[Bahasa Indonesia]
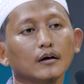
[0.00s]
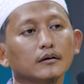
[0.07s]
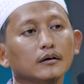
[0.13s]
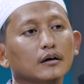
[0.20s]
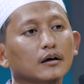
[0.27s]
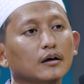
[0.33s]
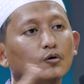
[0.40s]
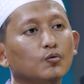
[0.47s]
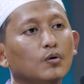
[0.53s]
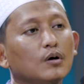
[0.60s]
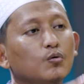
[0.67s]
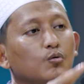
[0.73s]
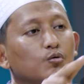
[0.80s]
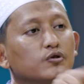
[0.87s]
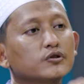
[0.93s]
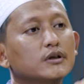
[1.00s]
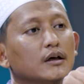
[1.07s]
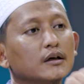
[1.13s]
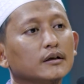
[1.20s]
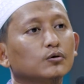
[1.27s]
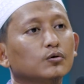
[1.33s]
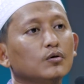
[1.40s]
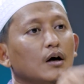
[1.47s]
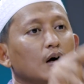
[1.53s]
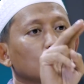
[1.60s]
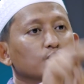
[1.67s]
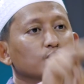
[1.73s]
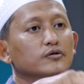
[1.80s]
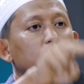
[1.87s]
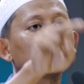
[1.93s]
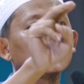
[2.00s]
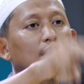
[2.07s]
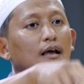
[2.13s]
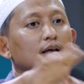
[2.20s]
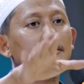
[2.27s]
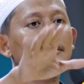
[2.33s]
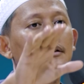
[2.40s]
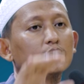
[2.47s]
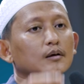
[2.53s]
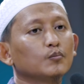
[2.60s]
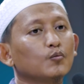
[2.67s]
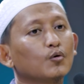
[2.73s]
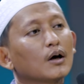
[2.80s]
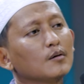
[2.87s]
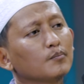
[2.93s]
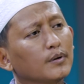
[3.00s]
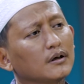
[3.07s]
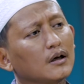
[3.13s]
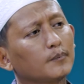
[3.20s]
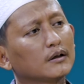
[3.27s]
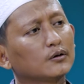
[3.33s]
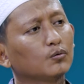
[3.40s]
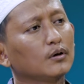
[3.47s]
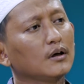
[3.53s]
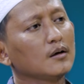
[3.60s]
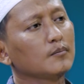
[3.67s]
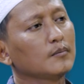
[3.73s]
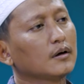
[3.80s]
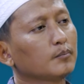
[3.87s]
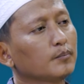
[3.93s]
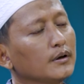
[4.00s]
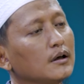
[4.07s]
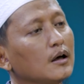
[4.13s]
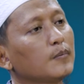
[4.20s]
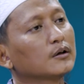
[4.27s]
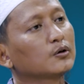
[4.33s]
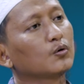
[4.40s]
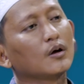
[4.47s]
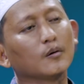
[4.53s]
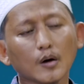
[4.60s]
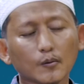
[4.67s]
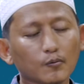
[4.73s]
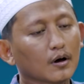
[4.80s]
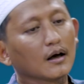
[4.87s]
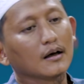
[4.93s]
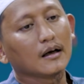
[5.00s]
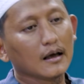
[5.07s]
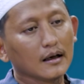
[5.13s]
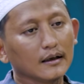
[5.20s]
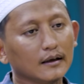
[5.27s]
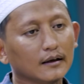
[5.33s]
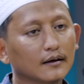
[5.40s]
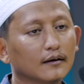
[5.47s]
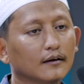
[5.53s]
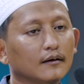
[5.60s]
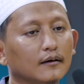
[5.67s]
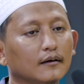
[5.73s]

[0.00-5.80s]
Yang kedua hujah itu harus jelas, bukan pendapat ulama. Pendapat ulama bukan dalil.